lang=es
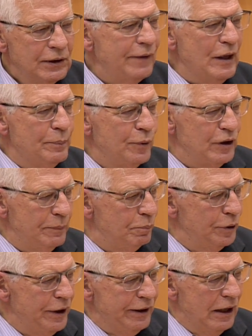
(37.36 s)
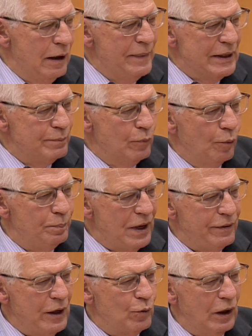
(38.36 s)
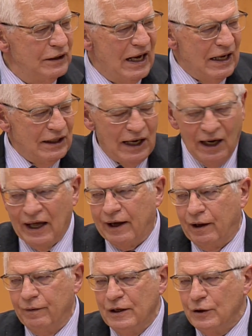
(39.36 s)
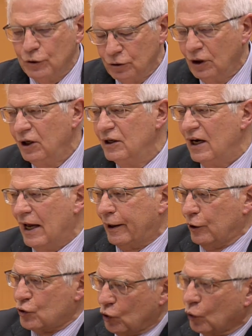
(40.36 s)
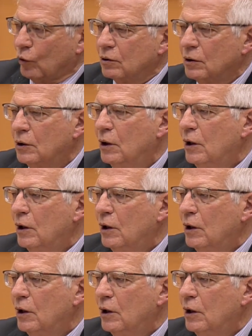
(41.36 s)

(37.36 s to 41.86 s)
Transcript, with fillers: Nadie puede poner en el mismo pie de igualdad al agredido y al agresor.